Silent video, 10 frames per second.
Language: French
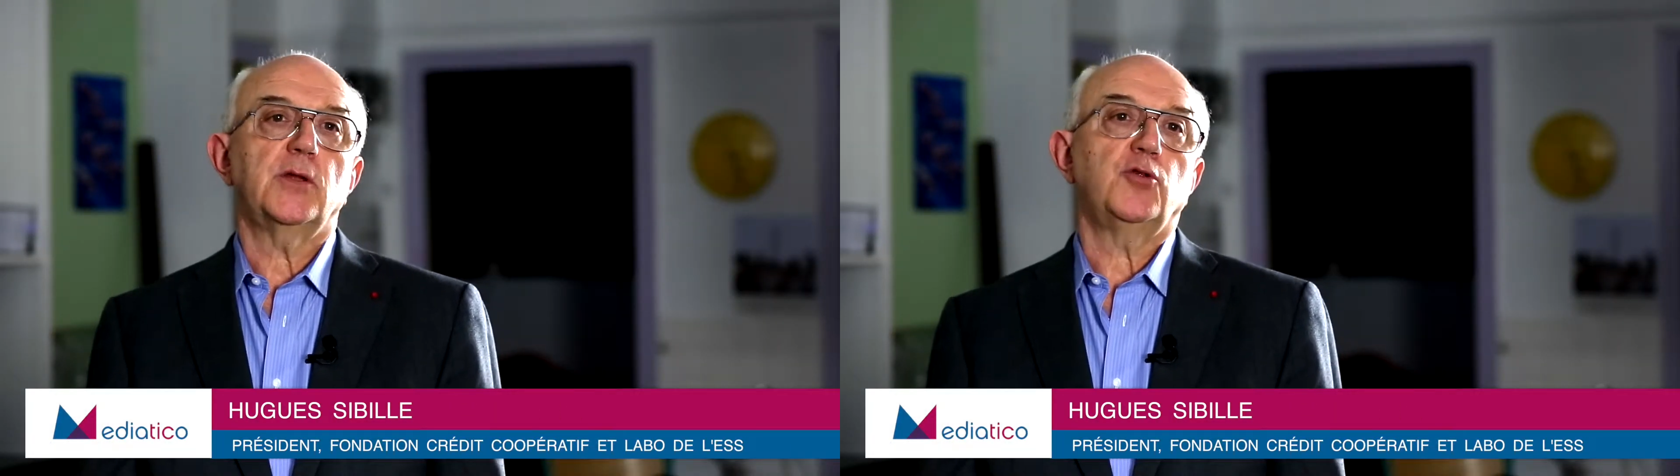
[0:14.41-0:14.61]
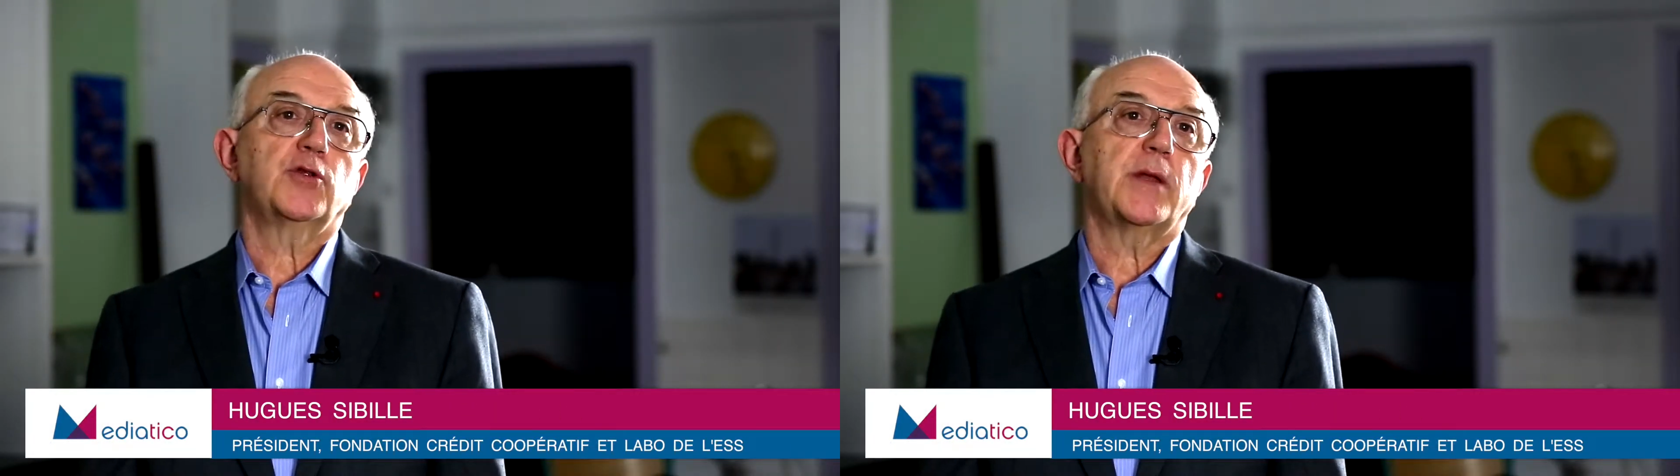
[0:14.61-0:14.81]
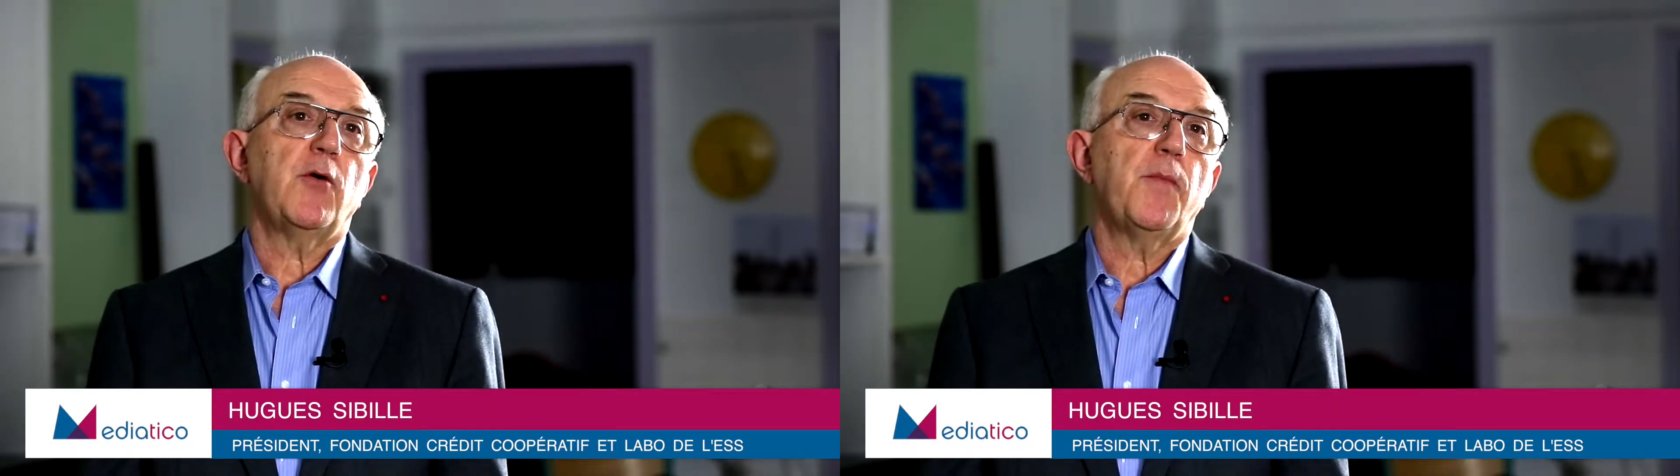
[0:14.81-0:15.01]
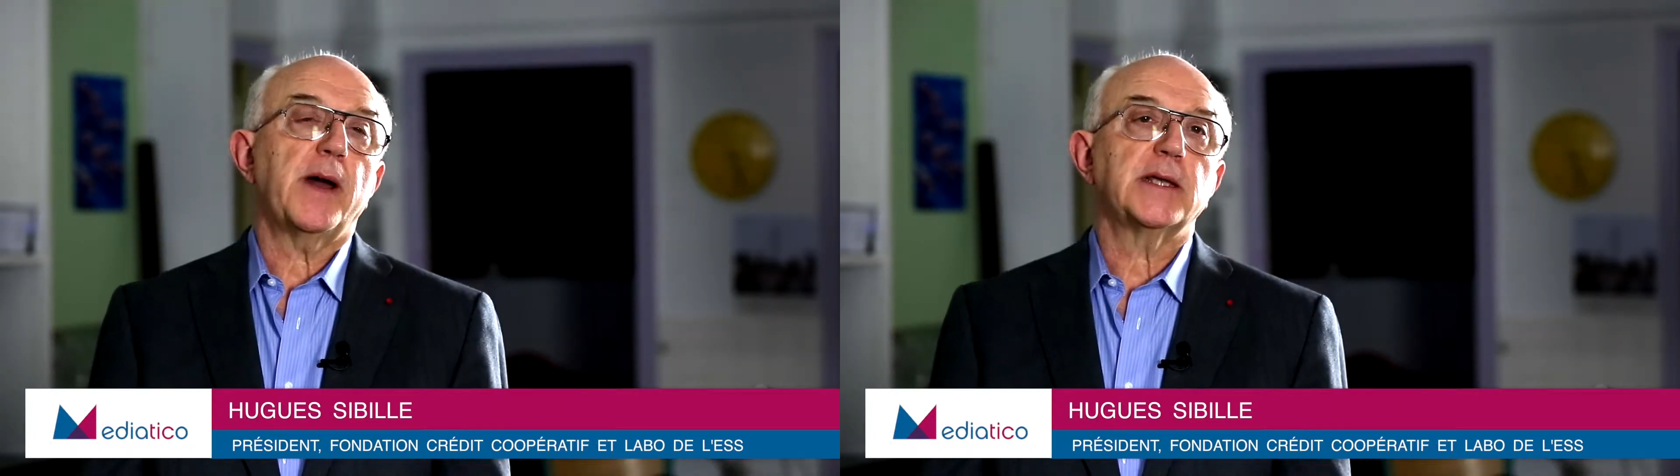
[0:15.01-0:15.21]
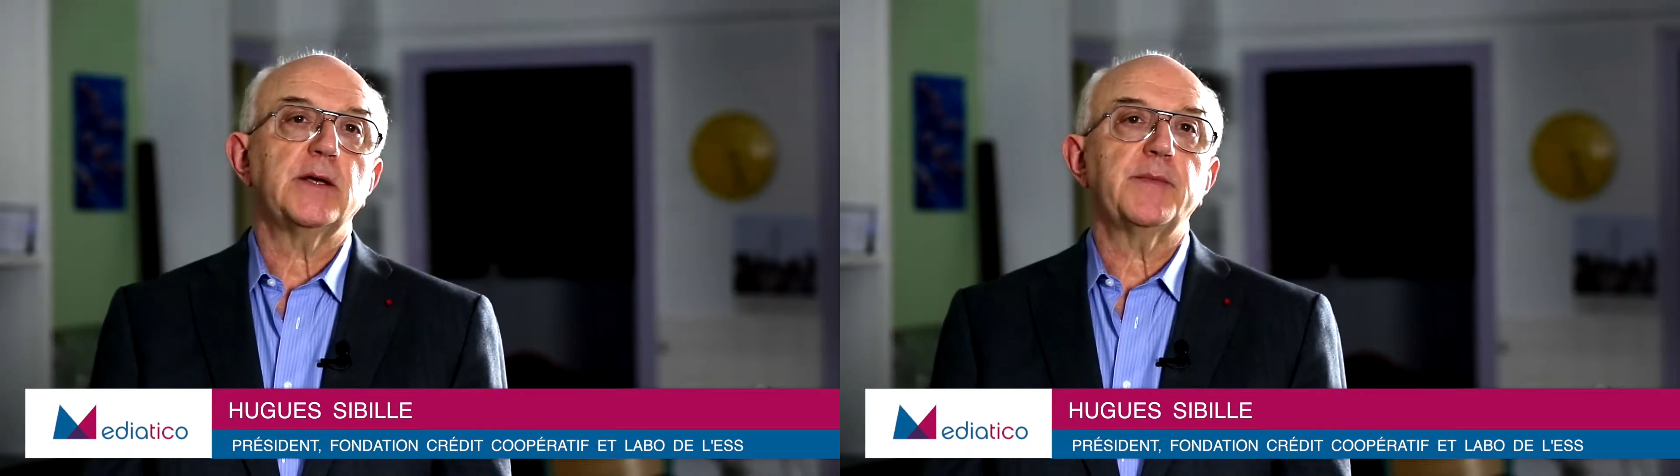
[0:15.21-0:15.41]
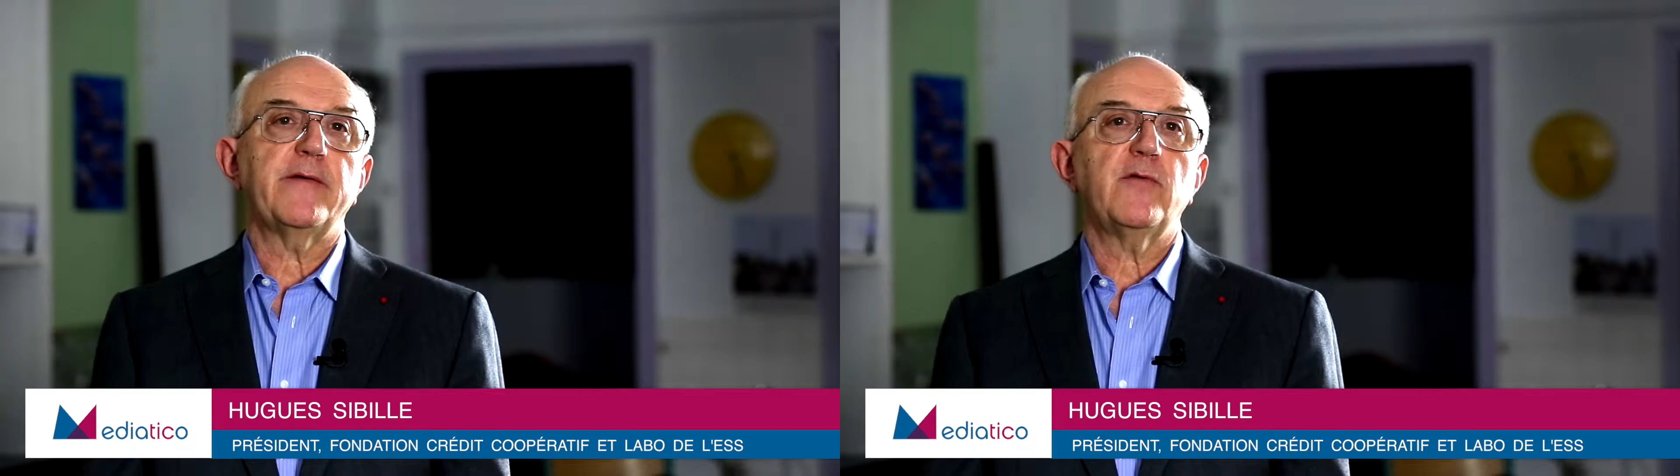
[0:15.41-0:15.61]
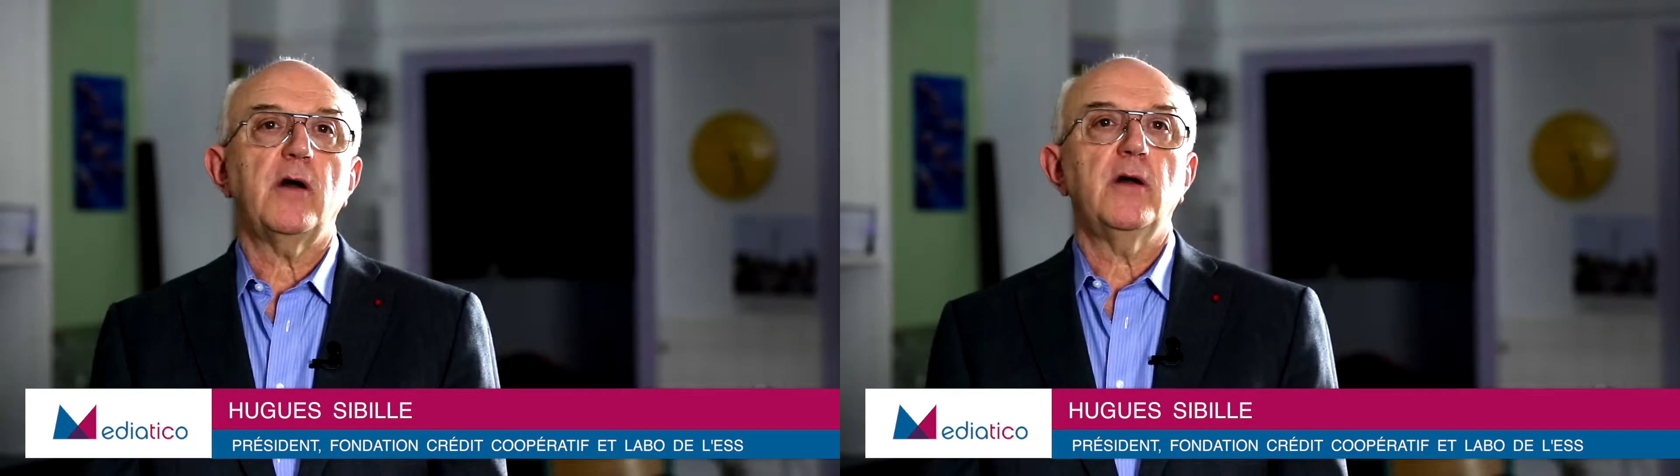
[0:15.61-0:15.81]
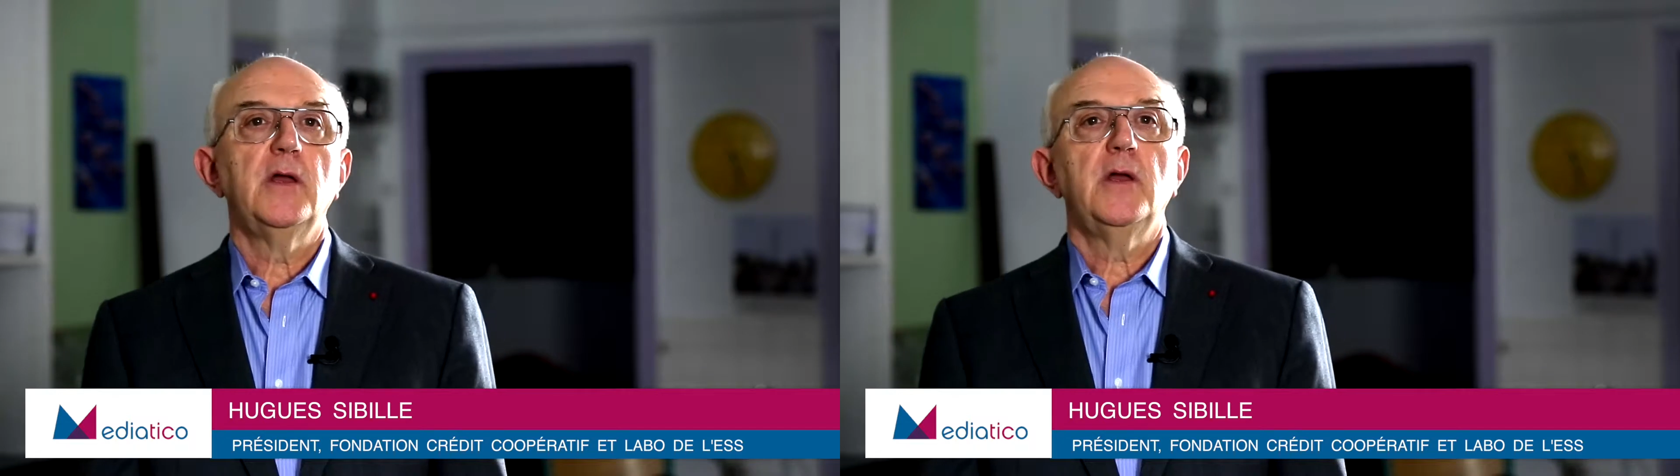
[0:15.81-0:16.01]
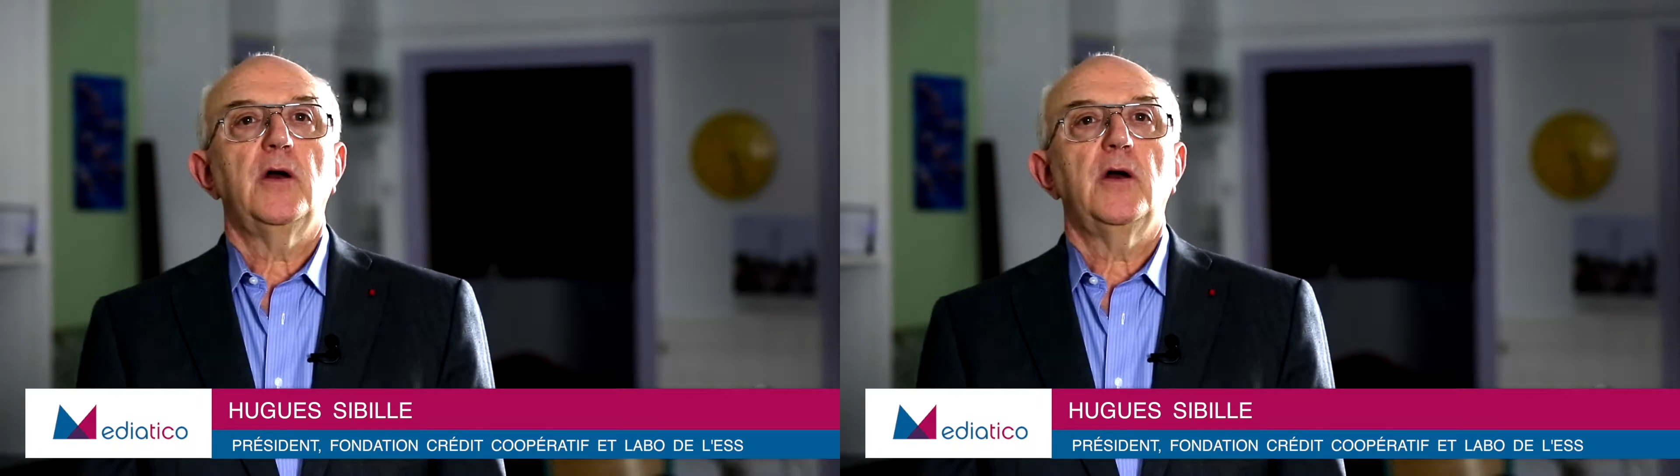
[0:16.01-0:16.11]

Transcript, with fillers: notamment par exemple avoir